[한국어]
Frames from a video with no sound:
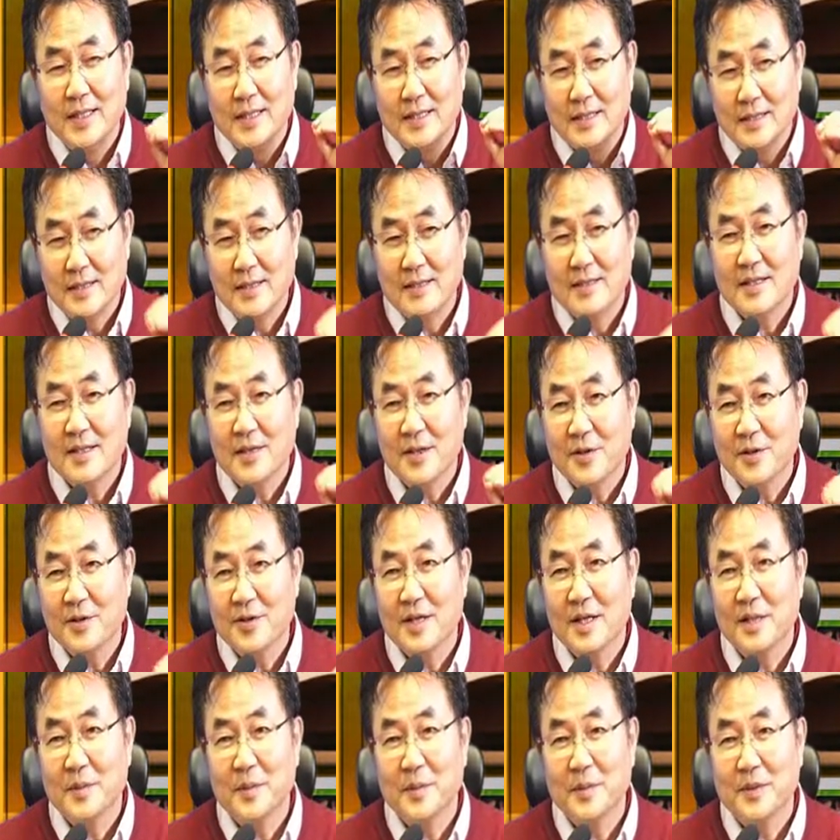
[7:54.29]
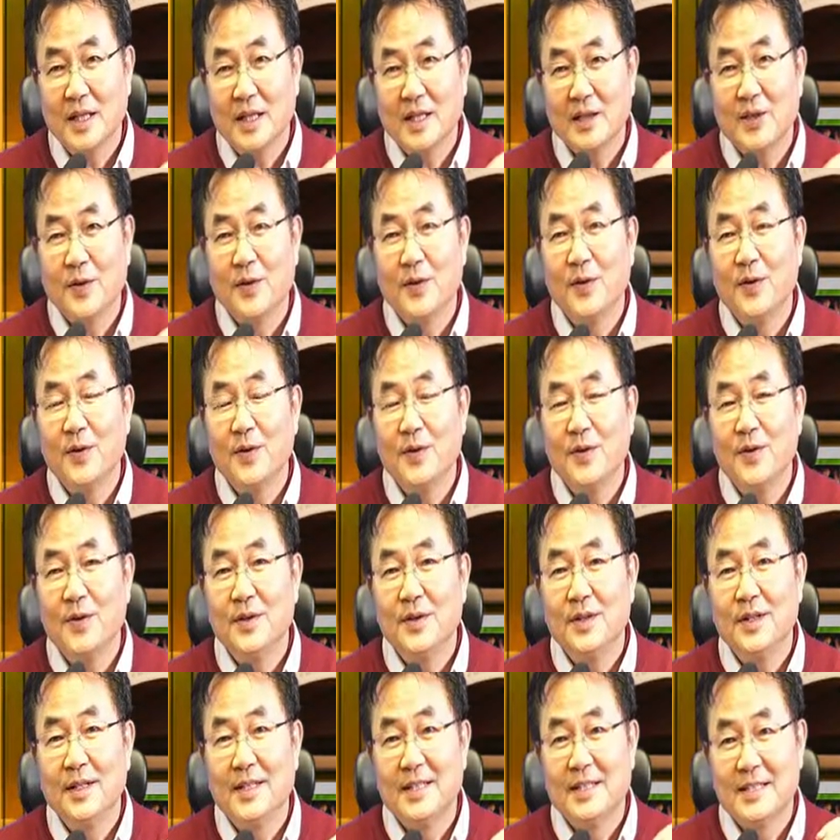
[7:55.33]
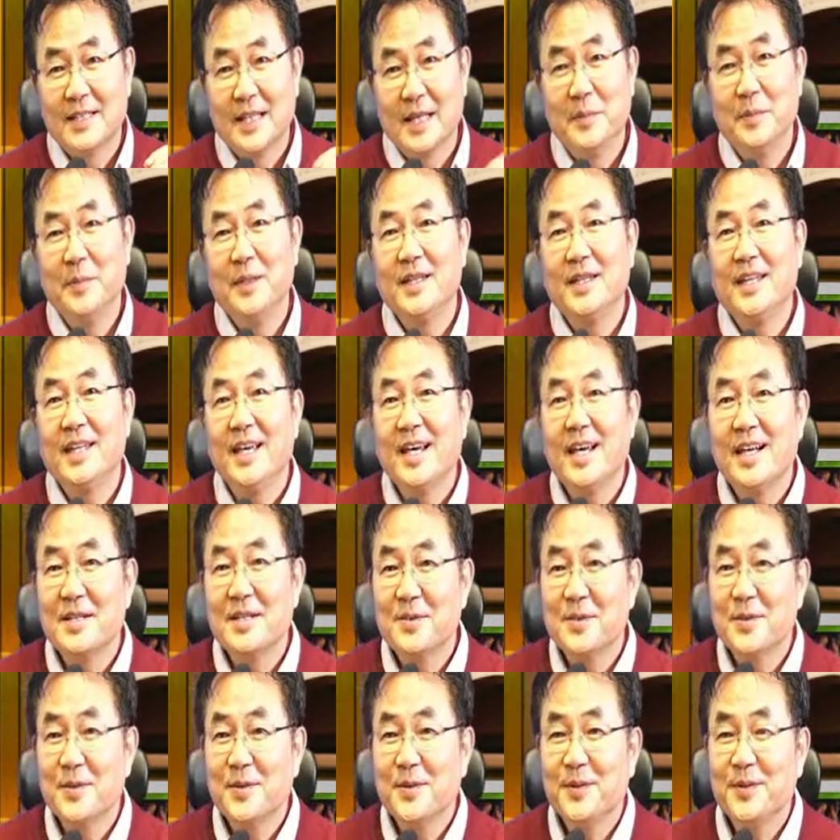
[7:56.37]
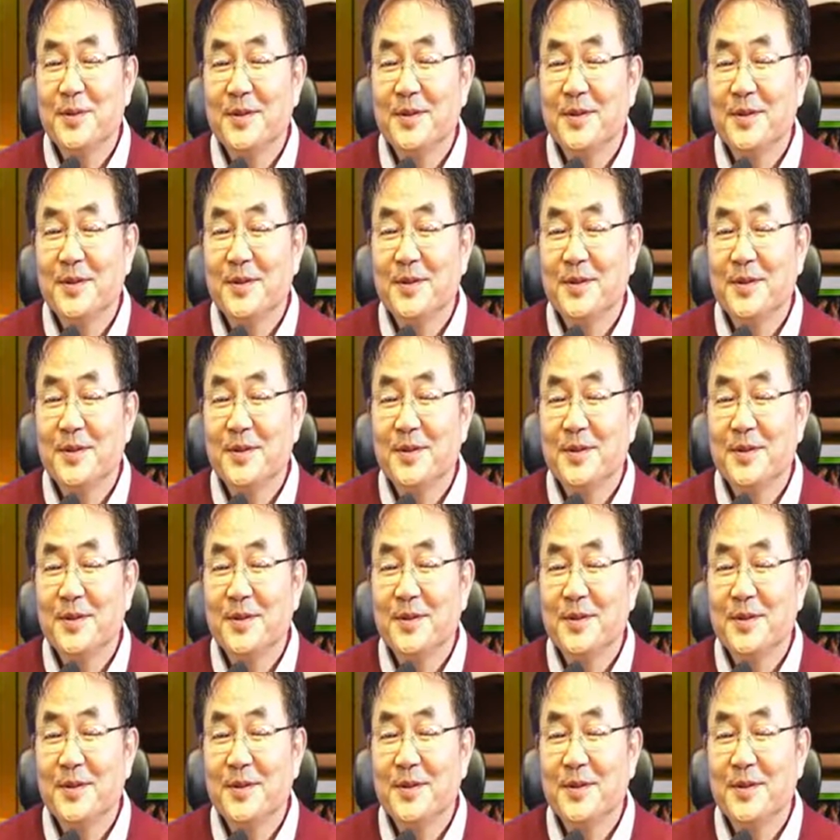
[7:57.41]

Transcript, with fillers: 실제 현장보다 더 재미있게 할수